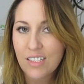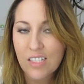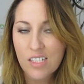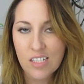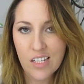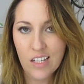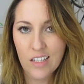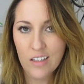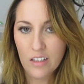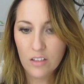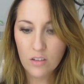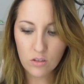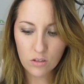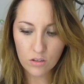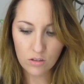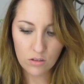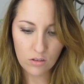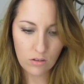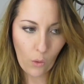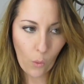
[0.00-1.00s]

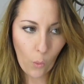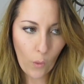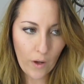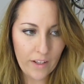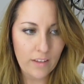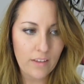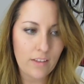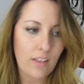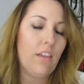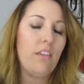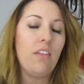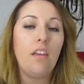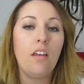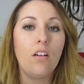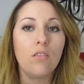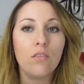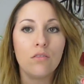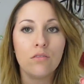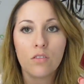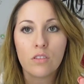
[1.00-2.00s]
7,45.
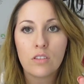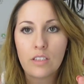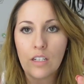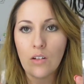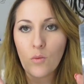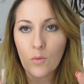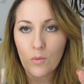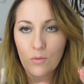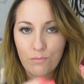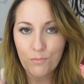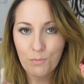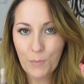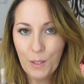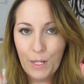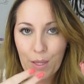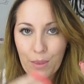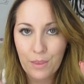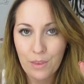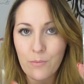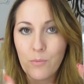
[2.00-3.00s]
Entonces, claro,
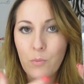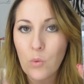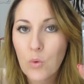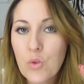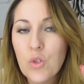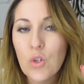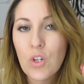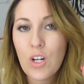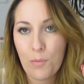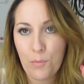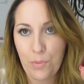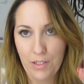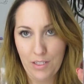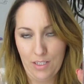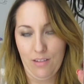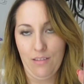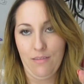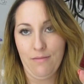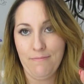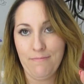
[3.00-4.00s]
merece mucho la pena.
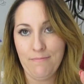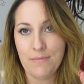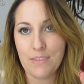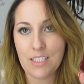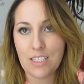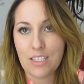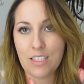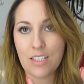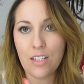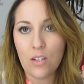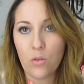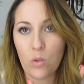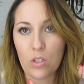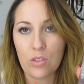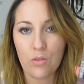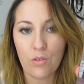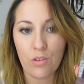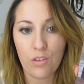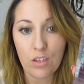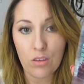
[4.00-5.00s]
Este es el de
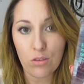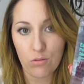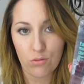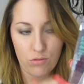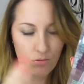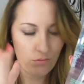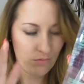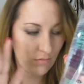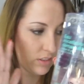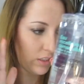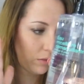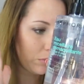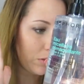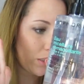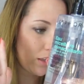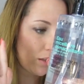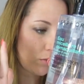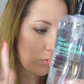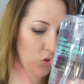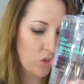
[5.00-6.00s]
400. O
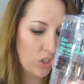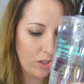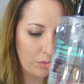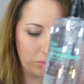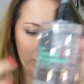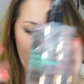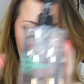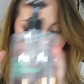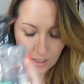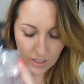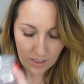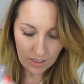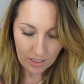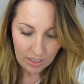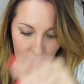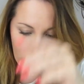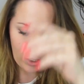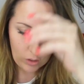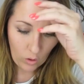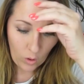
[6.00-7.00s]
merece mucho la pena.
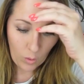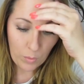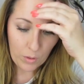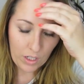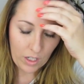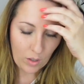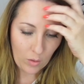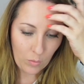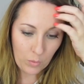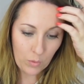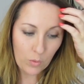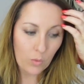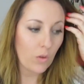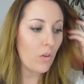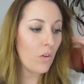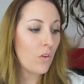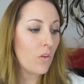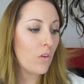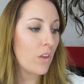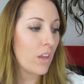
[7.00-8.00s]
Y luego, por ejemplo, uno
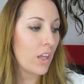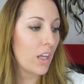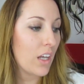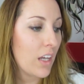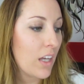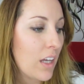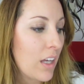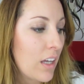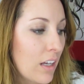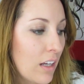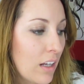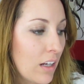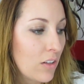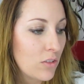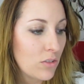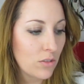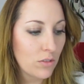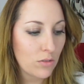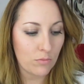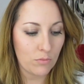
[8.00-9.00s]
de
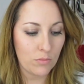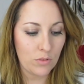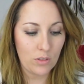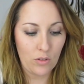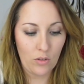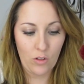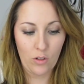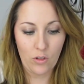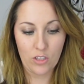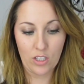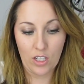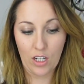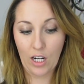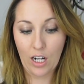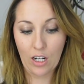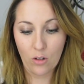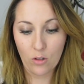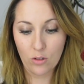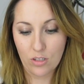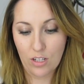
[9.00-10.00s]
los, bueno, de los
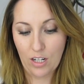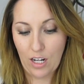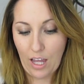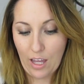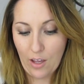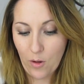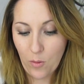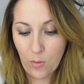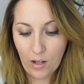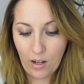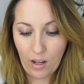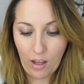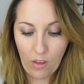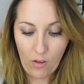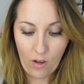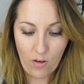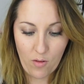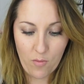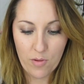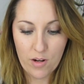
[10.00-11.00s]
encargos, la he obligado
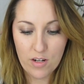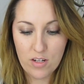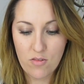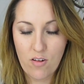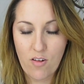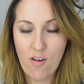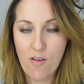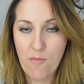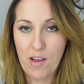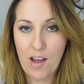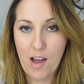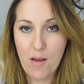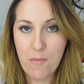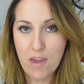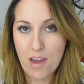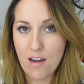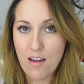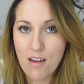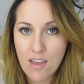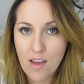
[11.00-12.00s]
yo a comprarse una amiga
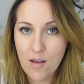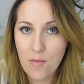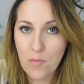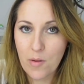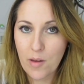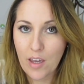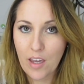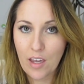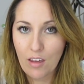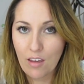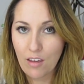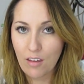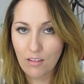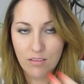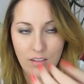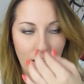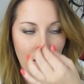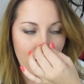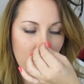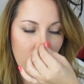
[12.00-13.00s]
mía. Ella me
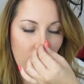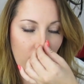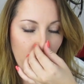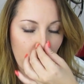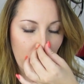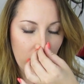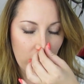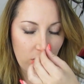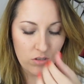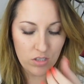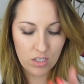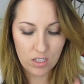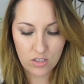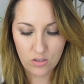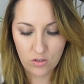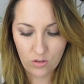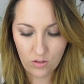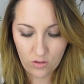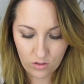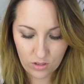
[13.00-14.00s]
ansía con unas cosas,
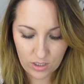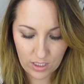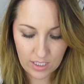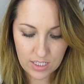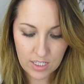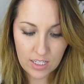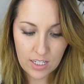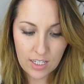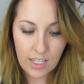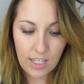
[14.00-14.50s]
yo con otras.